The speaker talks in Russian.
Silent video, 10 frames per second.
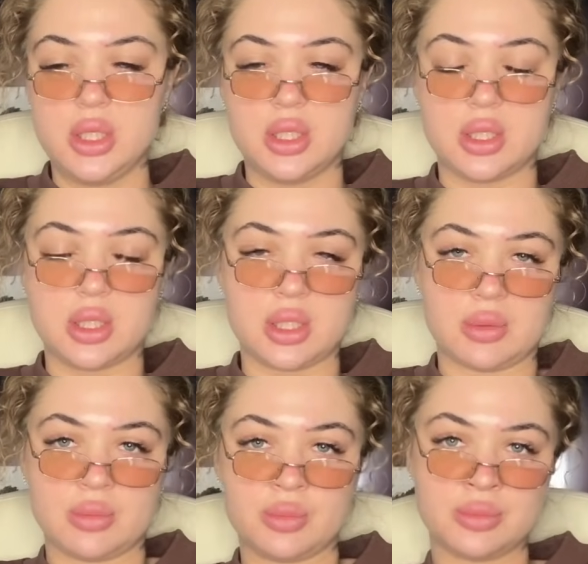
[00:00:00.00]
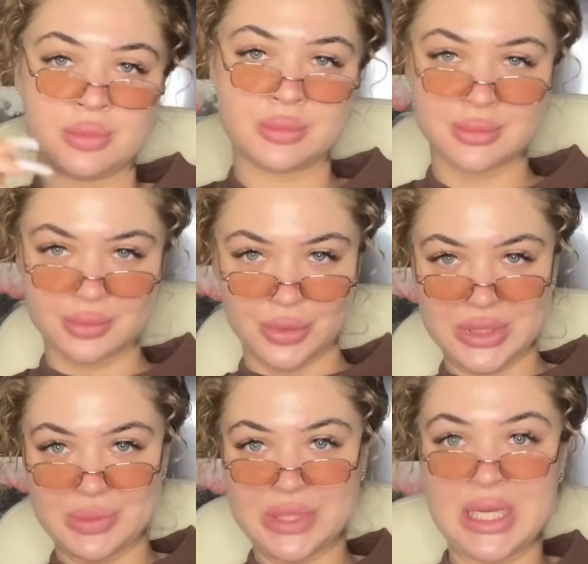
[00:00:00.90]
А, вот
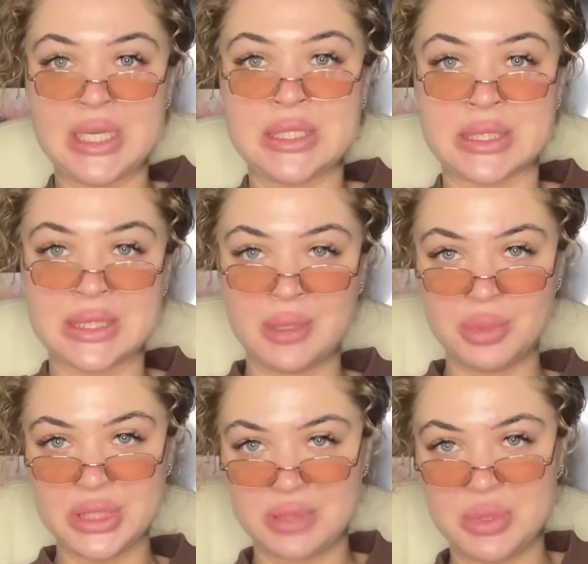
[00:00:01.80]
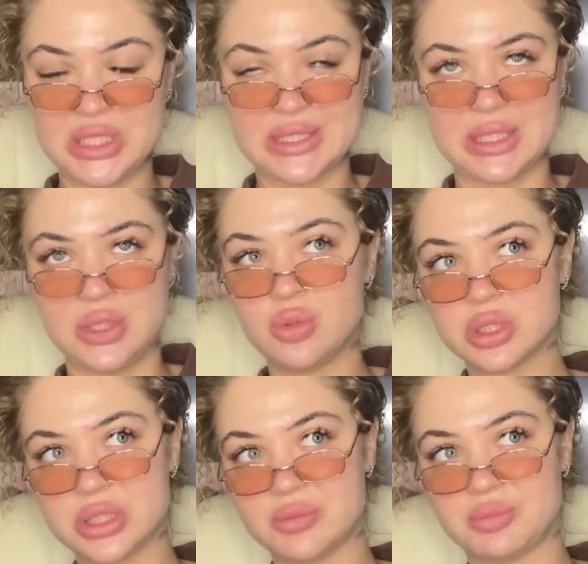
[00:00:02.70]
смотрите, сам по себе
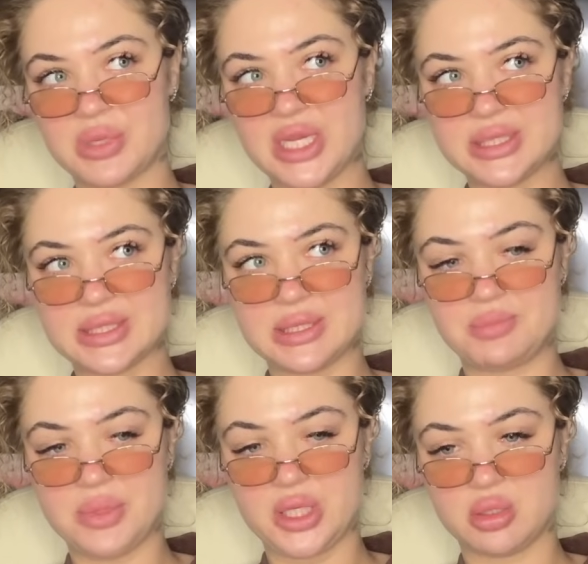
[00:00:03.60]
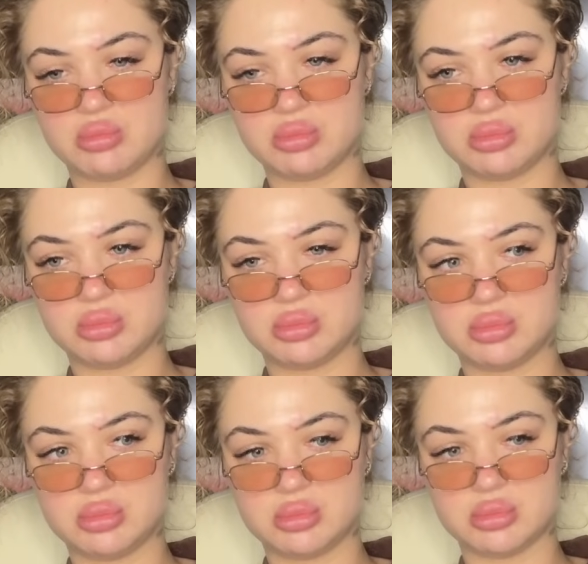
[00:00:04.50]
союз, в принципе,
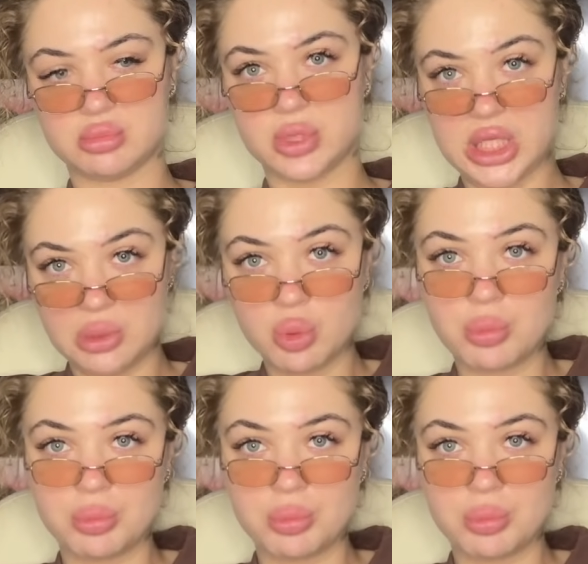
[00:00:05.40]
ему